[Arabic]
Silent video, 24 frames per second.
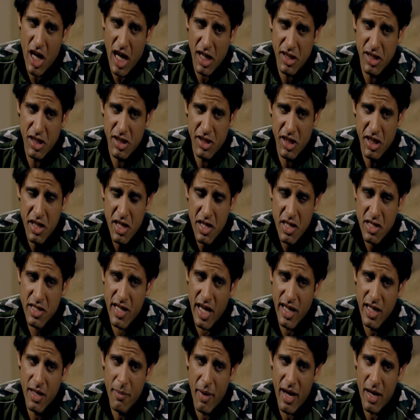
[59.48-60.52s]
مساعدتي
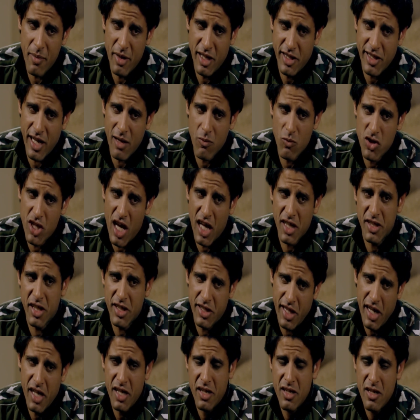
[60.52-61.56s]
زي ما انا محتاج
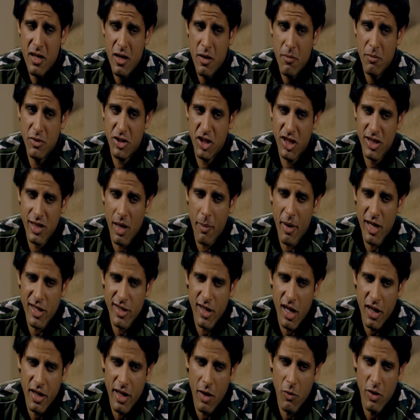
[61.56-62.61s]
مساعدتك مش انت
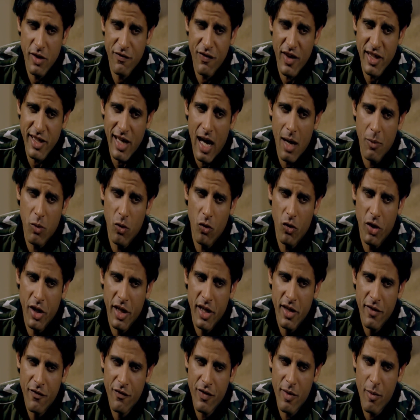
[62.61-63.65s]
برضك ناوي تفاتح
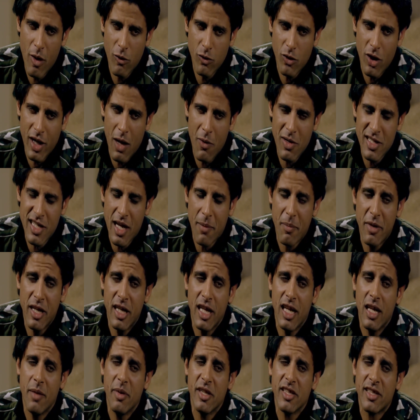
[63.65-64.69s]
ابويا في موضوع جوازك من
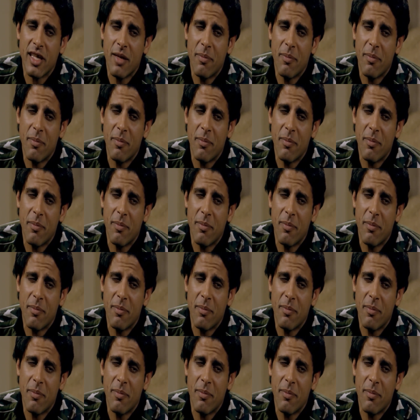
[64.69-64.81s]
ليلي